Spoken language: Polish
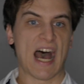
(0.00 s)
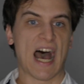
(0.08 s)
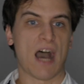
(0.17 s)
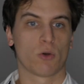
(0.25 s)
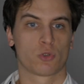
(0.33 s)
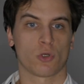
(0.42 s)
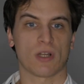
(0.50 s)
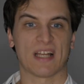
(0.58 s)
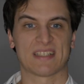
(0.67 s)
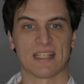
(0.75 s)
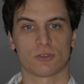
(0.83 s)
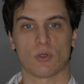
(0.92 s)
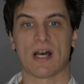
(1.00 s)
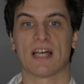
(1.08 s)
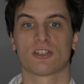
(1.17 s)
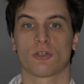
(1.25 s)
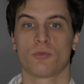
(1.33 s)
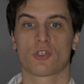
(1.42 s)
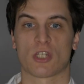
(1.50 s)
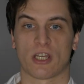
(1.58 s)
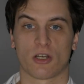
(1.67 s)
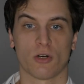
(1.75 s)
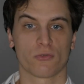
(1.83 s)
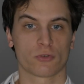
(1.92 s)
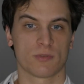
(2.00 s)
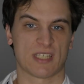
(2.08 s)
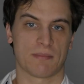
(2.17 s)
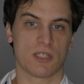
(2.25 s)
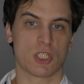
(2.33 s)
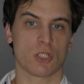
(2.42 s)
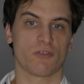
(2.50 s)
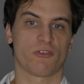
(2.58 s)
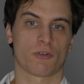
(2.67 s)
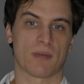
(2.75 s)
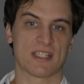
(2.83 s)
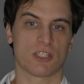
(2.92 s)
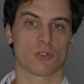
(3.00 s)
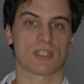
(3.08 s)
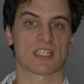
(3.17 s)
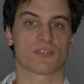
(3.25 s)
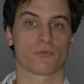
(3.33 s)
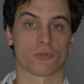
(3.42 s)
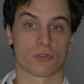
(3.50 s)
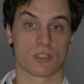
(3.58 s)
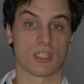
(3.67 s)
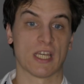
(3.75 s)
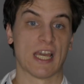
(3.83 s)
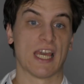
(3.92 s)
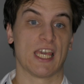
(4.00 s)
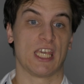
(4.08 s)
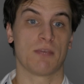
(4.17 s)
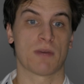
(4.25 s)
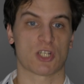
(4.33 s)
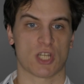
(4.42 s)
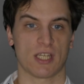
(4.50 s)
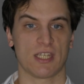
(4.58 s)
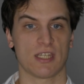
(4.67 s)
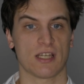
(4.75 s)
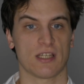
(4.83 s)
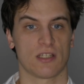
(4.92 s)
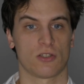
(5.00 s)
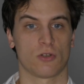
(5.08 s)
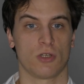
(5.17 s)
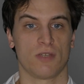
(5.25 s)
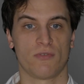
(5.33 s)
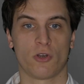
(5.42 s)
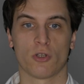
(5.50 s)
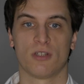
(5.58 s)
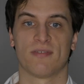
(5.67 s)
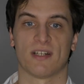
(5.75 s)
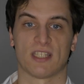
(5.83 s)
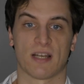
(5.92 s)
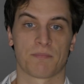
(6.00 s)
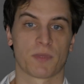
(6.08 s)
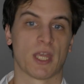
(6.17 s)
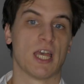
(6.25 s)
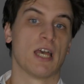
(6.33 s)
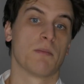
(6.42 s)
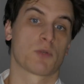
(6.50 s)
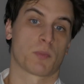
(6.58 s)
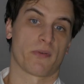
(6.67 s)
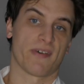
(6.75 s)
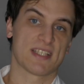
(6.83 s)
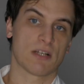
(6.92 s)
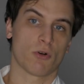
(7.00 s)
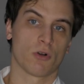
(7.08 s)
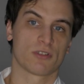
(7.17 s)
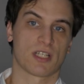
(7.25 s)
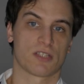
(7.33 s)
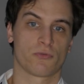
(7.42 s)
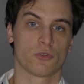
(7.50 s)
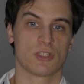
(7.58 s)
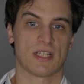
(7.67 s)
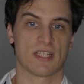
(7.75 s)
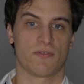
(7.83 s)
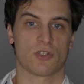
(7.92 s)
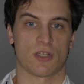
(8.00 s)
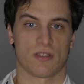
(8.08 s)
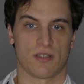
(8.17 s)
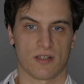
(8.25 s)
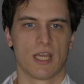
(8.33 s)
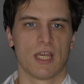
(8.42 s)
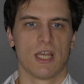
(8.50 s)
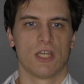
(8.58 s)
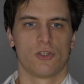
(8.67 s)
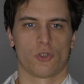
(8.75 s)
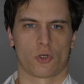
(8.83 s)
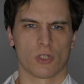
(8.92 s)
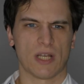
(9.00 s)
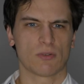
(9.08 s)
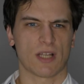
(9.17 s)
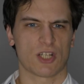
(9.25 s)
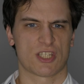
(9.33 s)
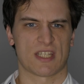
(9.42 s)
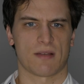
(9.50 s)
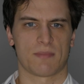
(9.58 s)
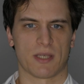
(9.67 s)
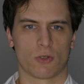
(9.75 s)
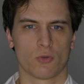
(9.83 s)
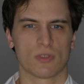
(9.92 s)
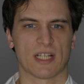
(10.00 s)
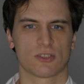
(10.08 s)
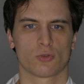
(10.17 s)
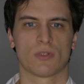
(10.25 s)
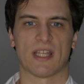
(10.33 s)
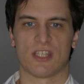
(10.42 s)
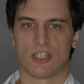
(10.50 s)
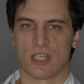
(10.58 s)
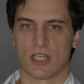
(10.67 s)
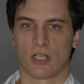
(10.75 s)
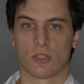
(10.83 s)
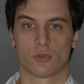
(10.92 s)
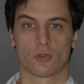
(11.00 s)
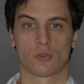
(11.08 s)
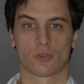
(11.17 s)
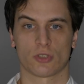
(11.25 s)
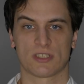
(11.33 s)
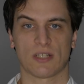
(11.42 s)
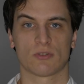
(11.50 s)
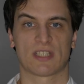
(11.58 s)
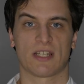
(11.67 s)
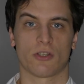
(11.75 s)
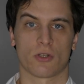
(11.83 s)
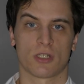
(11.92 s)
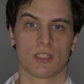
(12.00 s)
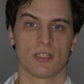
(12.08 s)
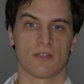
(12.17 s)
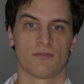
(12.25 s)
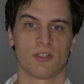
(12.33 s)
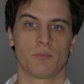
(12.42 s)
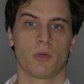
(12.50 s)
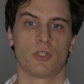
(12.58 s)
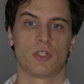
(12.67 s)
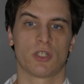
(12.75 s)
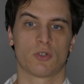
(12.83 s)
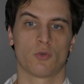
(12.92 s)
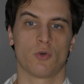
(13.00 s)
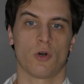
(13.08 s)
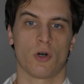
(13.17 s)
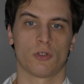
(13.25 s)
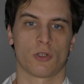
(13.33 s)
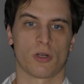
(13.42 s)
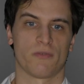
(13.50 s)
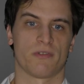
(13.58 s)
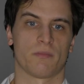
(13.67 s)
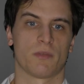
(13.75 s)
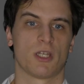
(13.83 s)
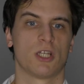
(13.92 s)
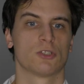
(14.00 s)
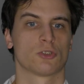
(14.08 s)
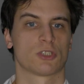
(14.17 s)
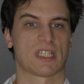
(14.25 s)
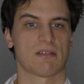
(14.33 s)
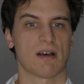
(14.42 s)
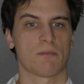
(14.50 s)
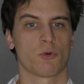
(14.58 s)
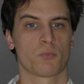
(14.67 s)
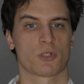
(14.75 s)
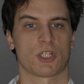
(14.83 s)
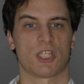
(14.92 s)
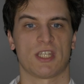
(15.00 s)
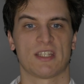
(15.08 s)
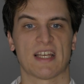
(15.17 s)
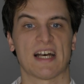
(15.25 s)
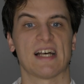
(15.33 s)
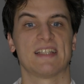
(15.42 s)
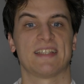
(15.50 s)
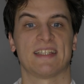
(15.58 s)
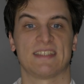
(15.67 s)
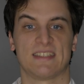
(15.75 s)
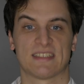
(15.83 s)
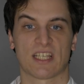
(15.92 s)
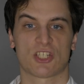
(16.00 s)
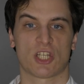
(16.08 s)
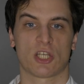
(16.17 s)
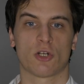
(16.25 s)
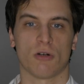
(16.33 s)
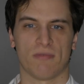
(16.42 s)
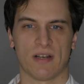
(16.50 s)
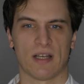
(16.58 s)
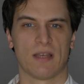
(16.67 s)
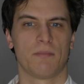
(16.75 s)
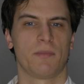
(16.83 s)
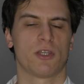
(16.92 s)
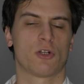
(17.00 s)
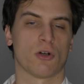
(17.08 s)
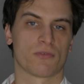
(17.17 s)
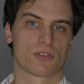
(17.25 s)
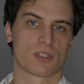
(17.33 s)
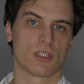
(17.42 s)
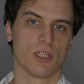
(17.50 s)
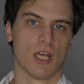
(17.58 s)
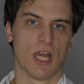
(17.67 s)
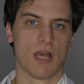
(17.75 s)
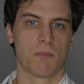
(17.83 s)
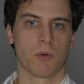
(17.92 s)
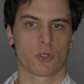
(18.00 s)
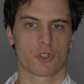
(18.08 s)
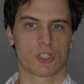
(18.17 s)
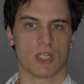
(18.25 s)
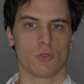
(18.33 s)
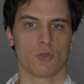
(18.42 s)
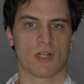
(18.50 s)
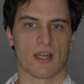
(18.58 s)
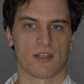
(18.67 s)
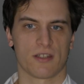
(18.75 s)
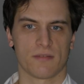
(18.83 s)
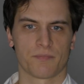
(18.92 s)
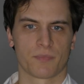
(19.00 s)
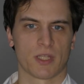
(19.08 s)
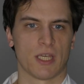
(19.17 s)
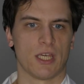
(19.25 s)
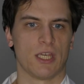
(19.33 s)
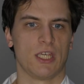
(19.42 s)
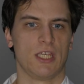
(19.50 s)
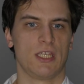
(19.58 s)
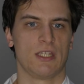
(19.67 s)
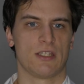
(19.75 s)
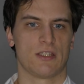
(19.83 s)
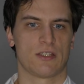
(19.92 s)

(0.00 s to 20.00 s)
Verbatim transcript: autor atlasu anatomicznego, w którym zamieści informacje o transfuzji i maszynie do jej wykonywania. Przeprowadzał on transfuzję na zwierzętach. Dokonał także zabiegu na studencie, który został zraniony w pojedynku honorowym. Została mu przecięta tętnica szczękowa. Bierkowski po czczeniu rany i